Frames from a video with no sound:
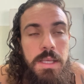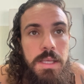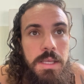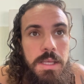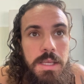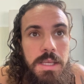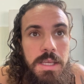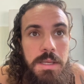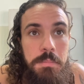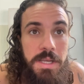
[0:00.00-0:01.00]

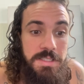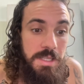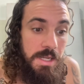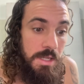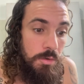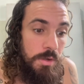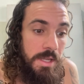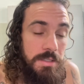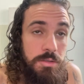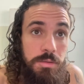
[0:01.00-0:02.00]
É, mas ele
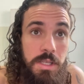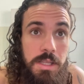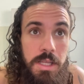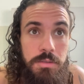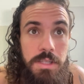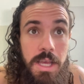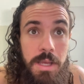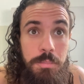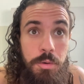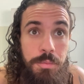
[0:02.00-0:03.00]
reconhece o teclado da
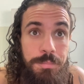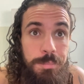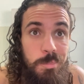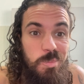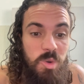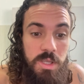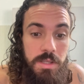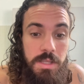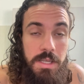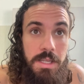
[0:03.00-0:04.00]
Apple, porque
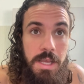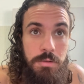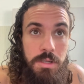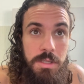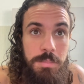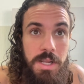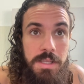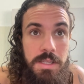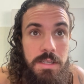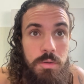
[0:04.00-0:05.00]
está ligado ali para
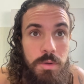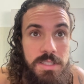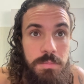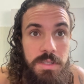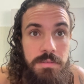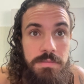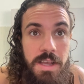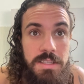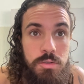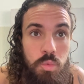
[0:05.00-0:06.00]
ele, USB
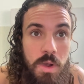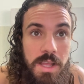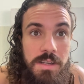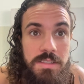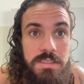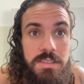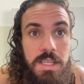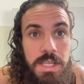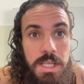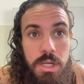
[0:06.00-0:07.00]
Device Wireless
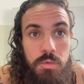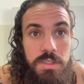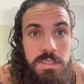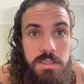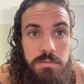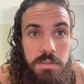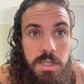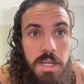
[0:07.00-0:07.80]
Receiver.